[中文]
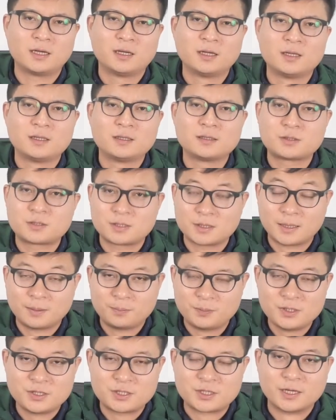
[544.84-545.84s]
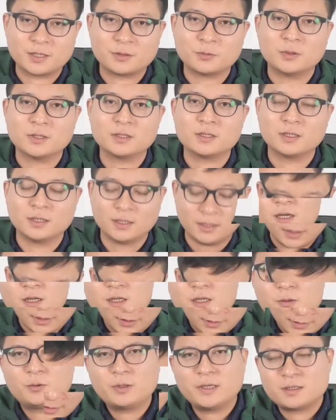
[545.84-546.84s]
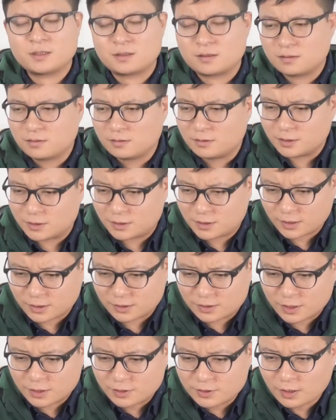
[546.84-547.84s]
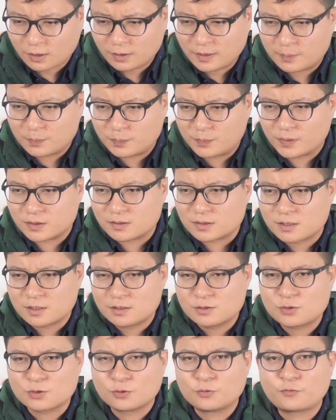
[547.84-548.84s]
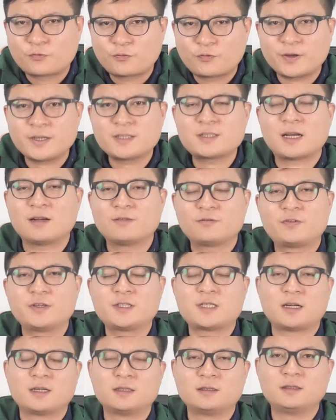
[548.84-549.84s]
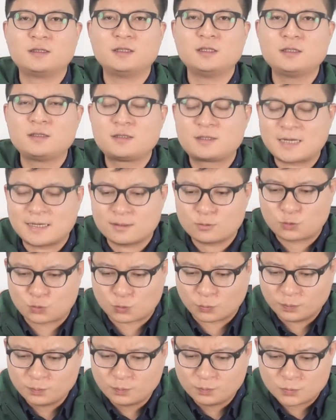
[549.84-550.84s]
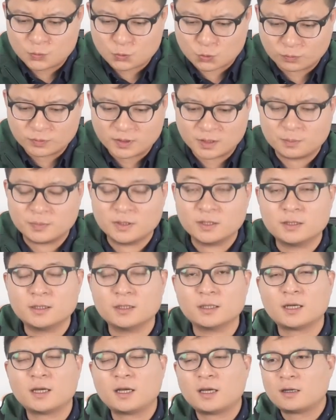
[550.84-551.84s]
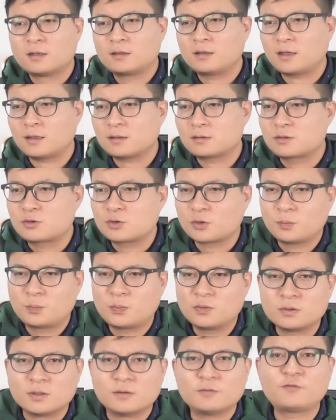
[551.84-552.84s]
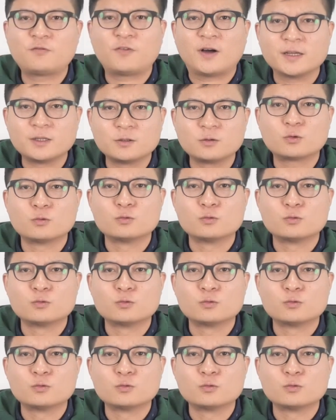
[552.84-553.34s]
啊，是一个避险的问题，因为你这个成交量本身就非常非常的低，占总总体比例，那就不能反映